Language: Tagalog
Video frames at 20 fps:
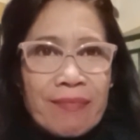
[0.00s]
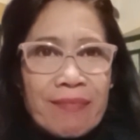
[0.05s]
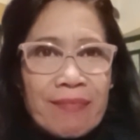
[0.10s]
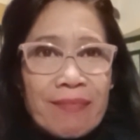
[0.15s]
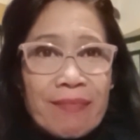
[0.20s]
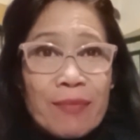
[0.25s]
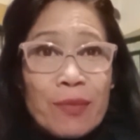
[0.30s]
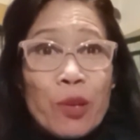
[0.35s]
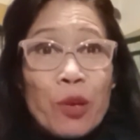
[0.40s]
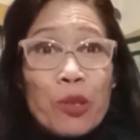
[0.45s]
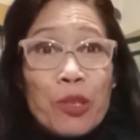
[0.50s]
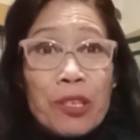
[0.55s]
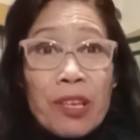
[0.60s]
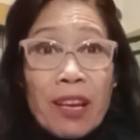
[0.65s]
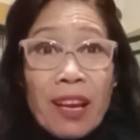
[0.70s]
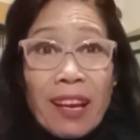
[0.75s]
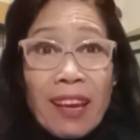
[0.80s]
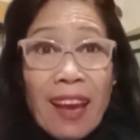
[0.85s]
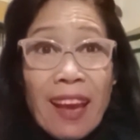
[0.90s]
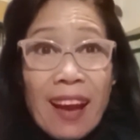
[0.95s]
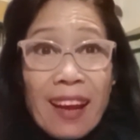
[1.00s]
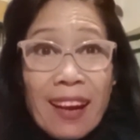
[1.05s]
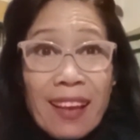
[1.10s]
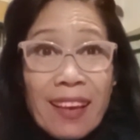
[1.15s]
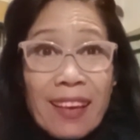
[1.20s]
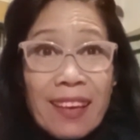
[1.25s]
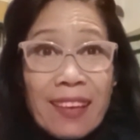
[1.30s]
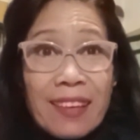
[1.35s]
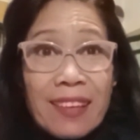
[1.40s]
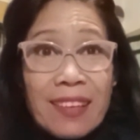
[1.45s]
Doon sa
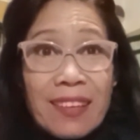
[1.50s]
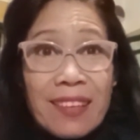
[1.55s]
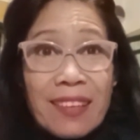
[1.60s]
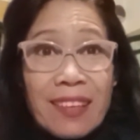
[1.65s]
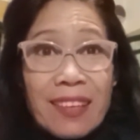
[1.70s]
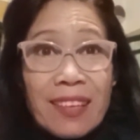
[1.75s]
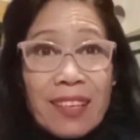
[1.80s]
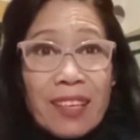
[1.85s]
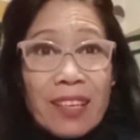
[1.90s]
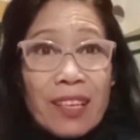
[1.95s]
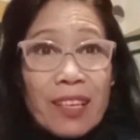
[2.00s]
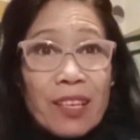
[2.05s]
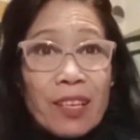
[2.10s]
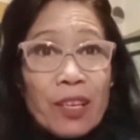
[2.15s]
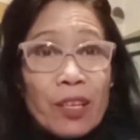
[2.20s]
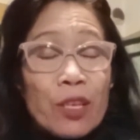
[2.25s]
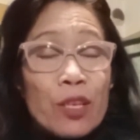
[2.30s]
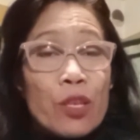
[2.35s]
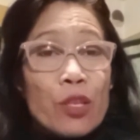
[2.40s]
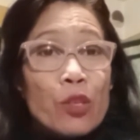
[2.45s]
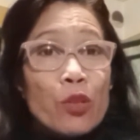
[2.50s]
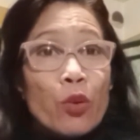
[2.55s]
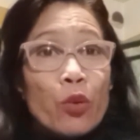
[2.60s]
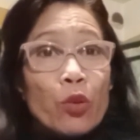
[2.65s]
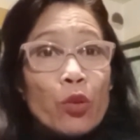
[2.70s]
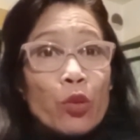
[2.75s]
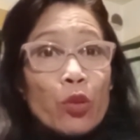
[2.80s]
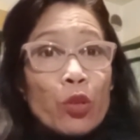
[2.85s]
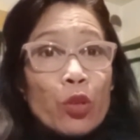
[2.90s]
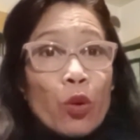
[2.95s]
nangyari. So,
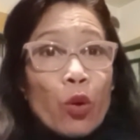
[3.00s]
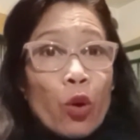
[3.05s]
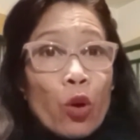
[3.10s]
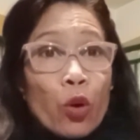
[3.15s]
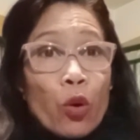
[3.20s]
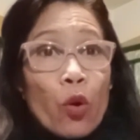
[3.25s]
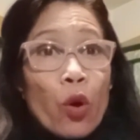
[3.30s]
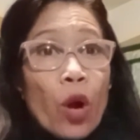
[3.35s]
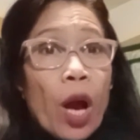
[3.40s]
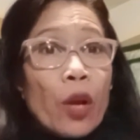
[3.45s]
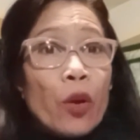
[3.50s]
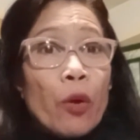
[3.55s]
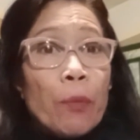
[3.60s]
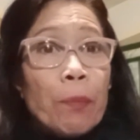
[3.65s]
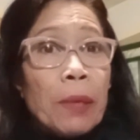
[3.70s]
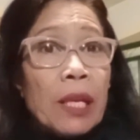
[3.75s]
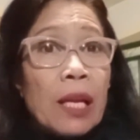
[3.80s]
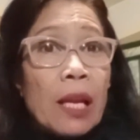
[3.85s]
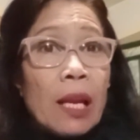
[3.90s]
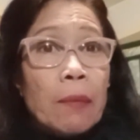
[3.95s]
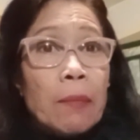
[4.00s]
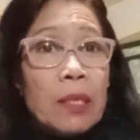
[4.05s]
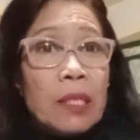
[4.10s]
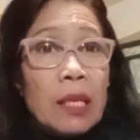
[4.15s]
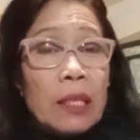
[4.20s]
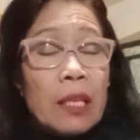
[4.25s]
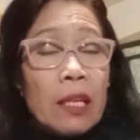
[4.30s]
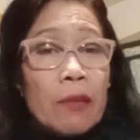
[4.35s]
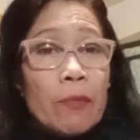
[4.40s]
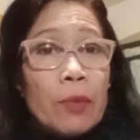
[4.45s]
or kung ano ang pinalabas sa
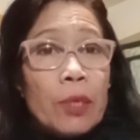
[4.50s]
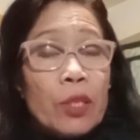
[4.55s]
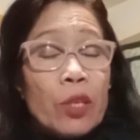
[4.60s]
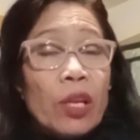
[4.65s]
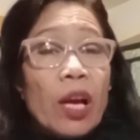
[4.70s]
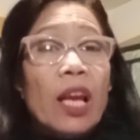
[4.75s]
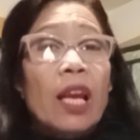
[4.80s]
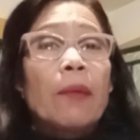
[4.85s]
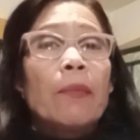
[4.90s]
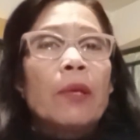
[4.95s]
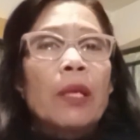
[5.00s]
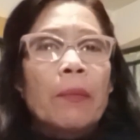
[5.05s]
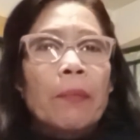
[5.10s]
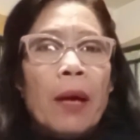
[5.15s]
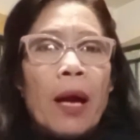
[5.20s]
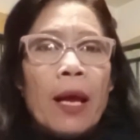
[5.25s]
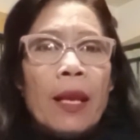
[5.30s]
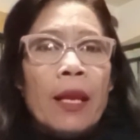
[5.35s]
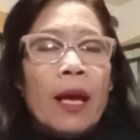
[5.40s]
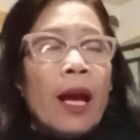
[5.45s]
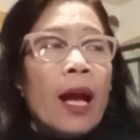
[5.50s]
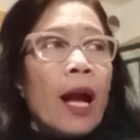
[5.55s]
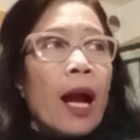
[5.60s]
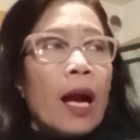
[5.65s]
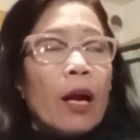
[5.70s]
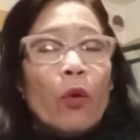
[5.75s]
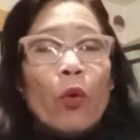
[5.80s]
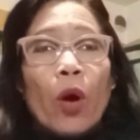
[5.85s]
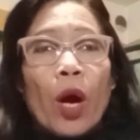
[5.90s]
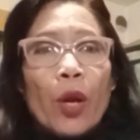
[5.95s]
television. Alam mo naman
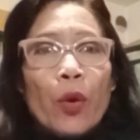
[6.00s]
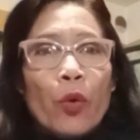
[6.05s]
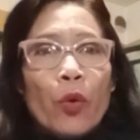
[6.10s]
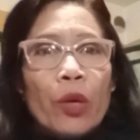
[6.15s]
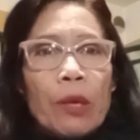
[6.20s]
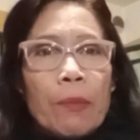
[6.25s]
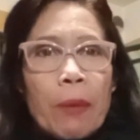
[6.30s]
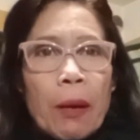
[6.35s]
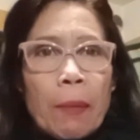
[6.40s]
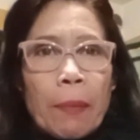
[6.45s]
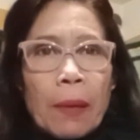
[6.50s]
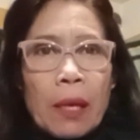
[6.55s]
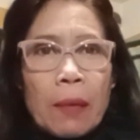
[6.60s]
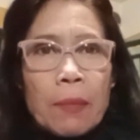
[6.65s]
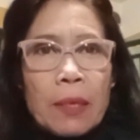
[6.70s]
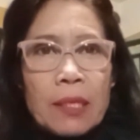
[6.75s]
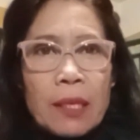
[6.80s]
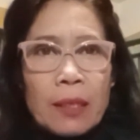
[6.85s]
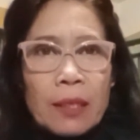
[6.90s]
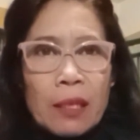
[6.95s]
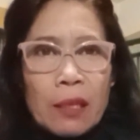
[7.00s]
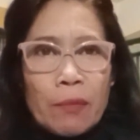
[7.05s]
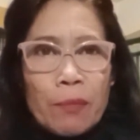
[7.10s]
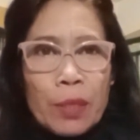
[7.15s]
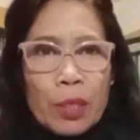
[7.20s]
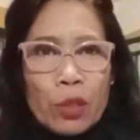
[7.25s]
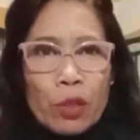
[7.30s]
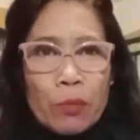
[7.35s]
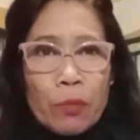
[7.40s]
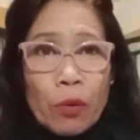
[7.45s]
kung anong ipapalabas sa
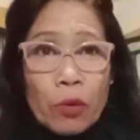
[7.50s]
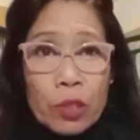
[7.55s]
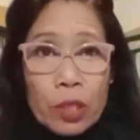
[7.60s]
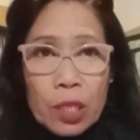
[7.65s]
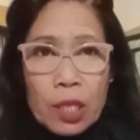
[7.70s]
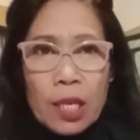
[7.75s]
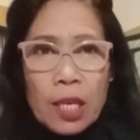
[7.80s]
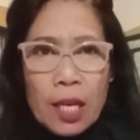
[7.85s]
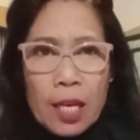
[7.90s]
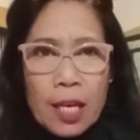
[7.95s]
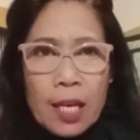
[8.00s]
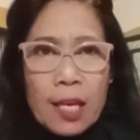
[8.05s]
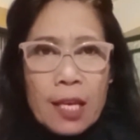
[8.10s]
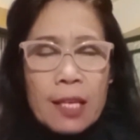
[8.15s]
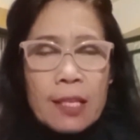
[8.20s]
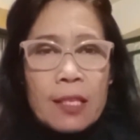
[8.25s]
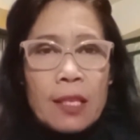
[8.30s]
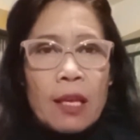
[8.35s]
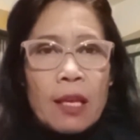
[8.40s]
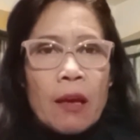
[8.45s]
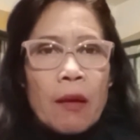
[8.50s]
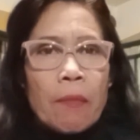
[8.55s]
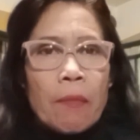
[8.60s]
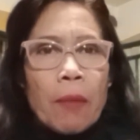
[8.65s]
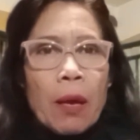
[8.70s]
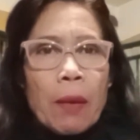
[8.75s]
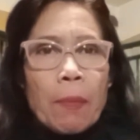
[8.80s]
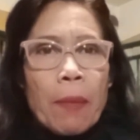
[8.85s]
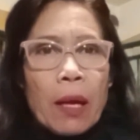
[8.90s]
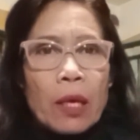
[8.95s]
television mostly is
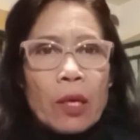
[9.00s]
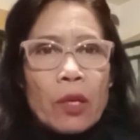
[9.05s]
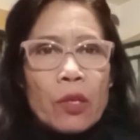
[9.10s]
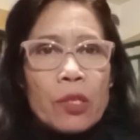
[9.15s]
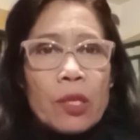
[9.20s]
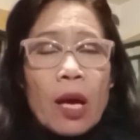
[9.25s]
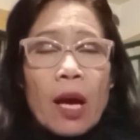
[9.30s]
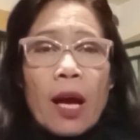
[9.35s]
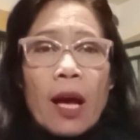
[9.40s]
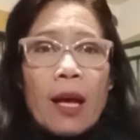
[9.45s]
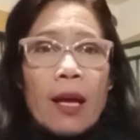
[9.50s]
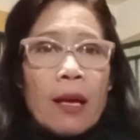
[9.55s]
may bagyo sa